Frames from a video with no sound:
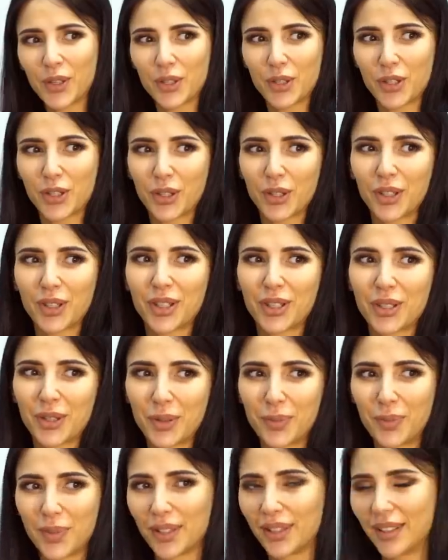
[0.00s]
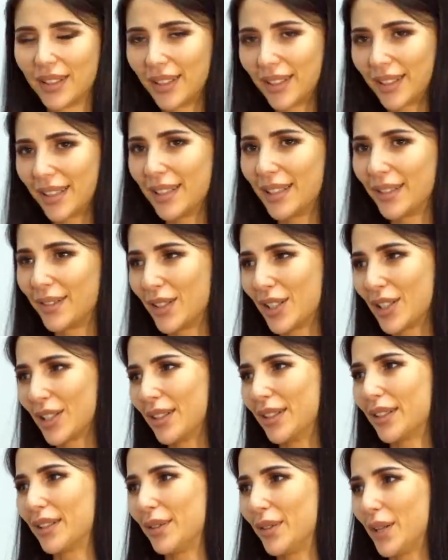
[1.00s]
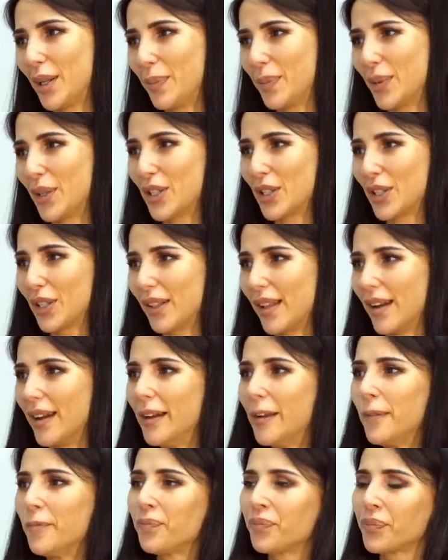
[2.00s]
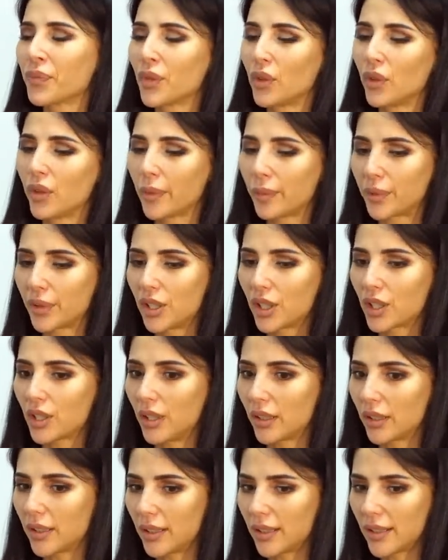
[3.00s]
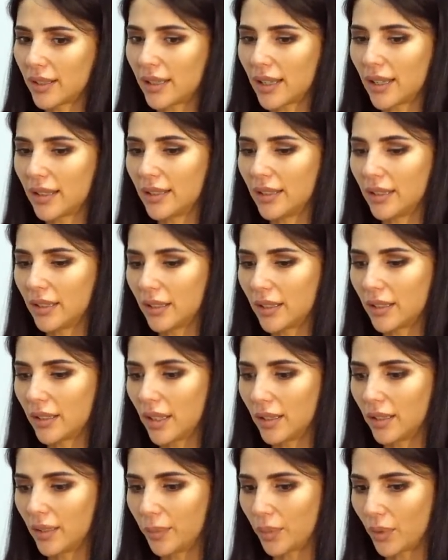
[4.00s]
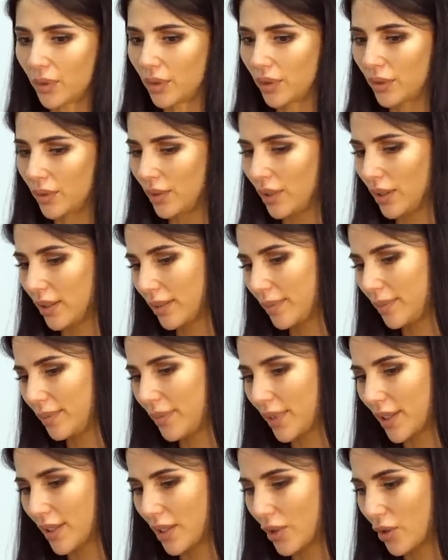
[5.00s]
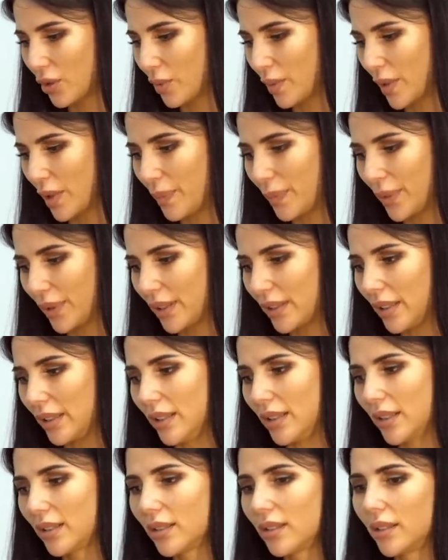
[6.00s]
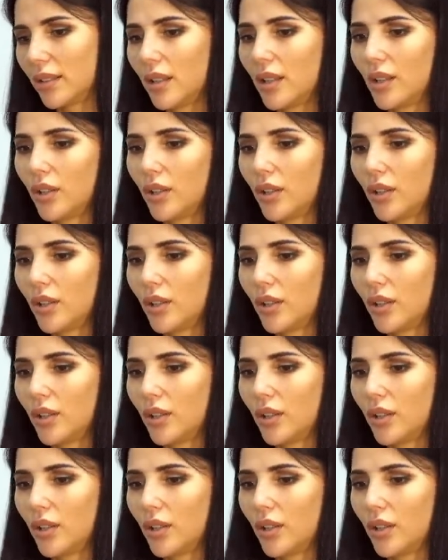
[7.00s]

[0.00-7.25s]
что, что бедная эта девочка на ковре пережила. Но Я подошла к и Иринсана просто вот так сказала, чтобы я не подходила.